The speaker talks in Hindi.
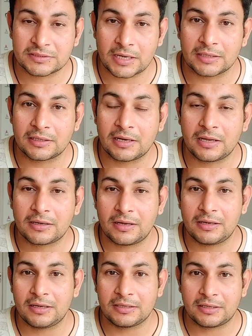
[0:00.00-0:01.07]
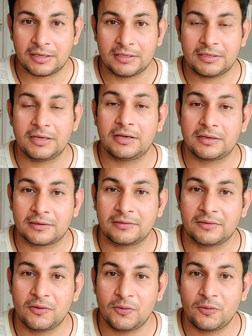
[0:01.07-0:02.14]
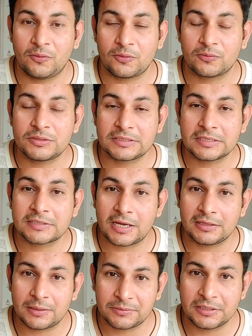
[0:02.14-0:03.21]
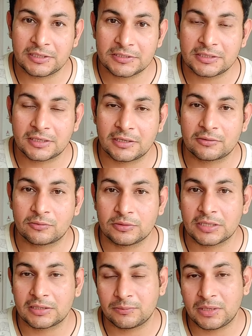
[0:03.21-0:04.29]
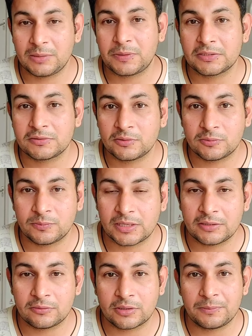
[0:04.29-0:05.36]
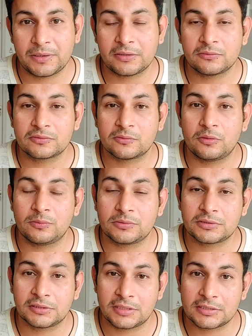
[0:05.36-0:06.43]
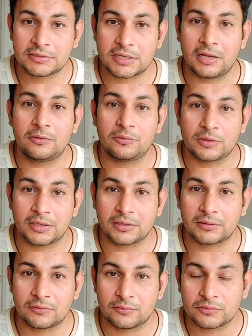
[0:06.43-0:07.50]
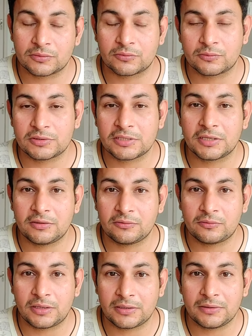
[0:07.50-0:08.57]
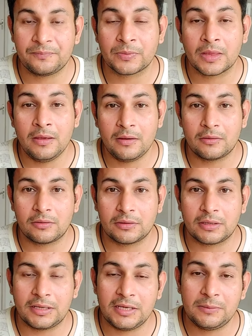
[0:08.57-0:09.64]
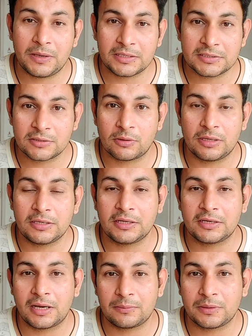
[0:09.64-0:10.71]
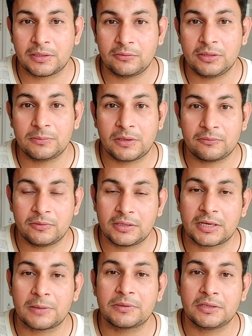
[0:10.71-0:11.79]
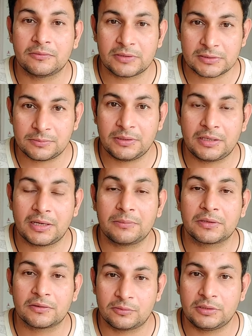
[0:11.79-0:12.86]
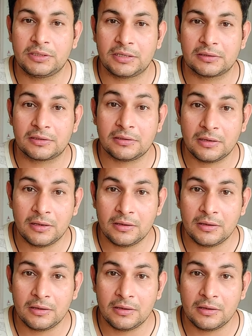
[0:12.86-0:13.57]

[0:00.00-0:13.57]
साधना का एक एरिया है और उसके साथ आपकी एनर्जी कनेक्ट हो जाती है मेरे पास जो मेरा योगा मैट है उसको ऑलमोस्ट दस साल हो गए हैं उसको कुछ नहीं हुआ है और एक बार अच्छी क्वालिटी का आप ले लो एक बार वो एक टाइप की इन्वेस्टमेंट है आपके खुद के अंदर